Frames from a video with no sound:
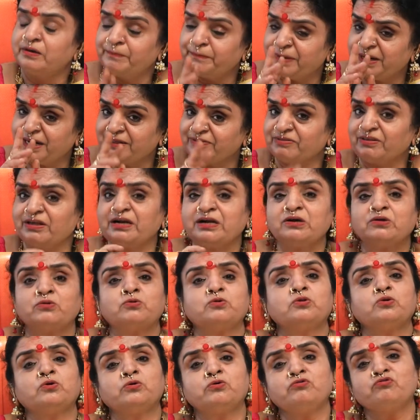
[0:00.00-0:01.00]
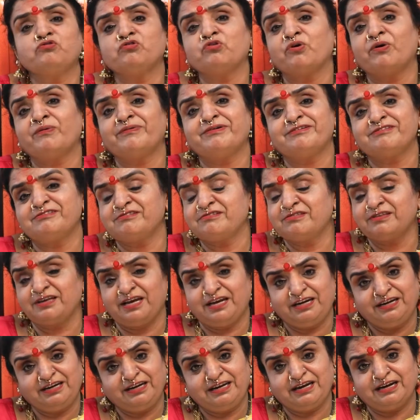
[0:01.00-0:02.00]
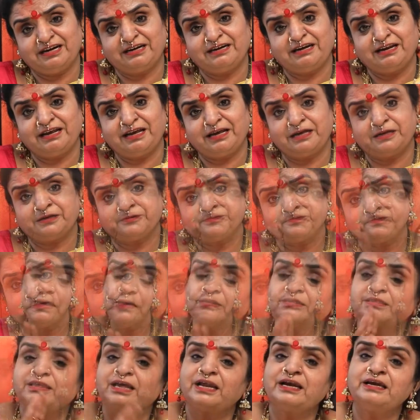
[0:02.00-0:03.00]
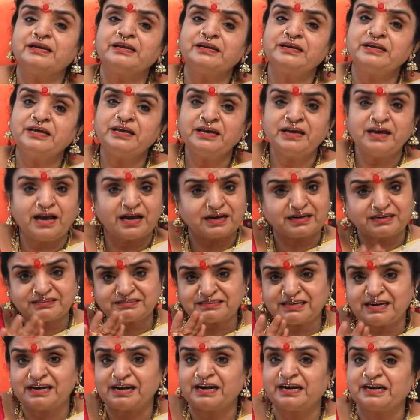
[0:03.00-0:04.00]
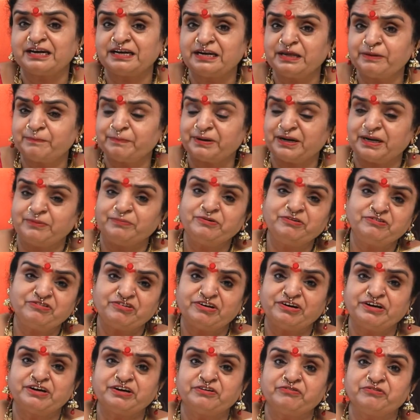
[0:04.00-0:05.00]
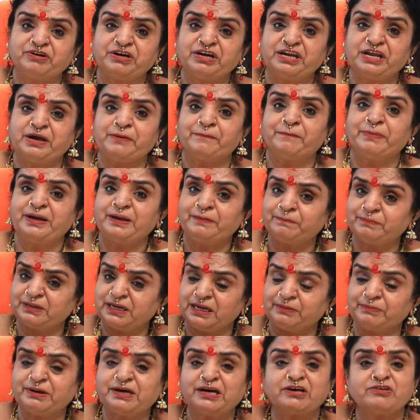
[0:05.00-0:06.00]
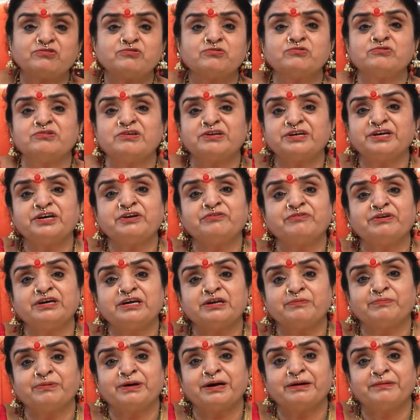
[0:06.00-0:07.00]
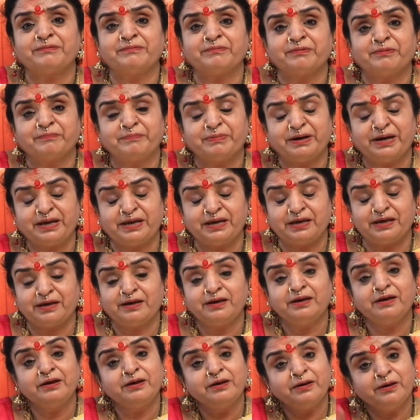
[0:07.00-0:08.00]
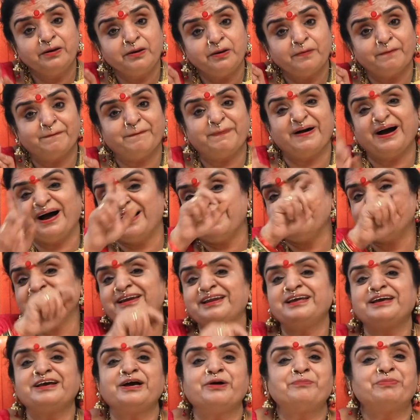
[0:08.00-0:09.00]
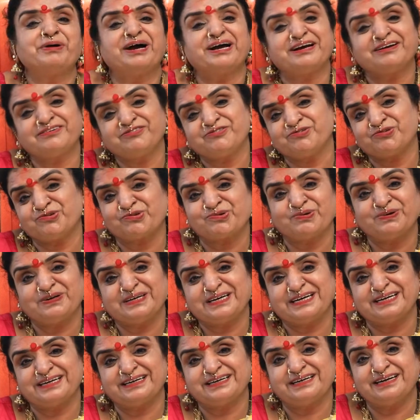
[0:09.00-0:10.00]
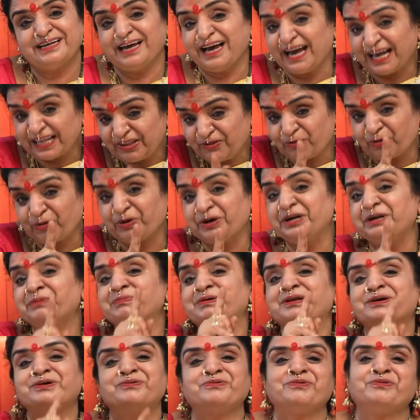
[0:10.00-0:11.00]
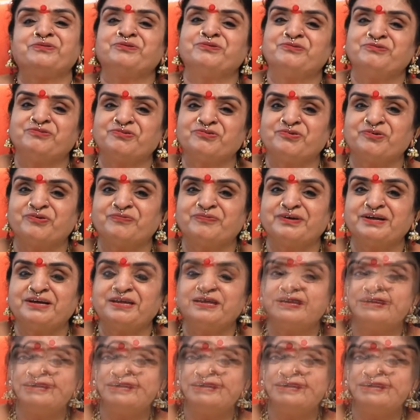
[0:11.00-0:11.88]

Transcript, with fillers: మనందరం గుర్తుకుంచుకోవలసింది ఏంటి అంటే తల్లిని అక్క చెల్లెళ్ళని ప్రేమించేటటువంటి అబ్బాయి ప్రేమగా చూసేటటువంటి అబ్బాయి భార్యని ఇంకా బాగా చూసుకుంటాడండి అది ఒక్కటి మనం గుర్తుంచుకోవాలి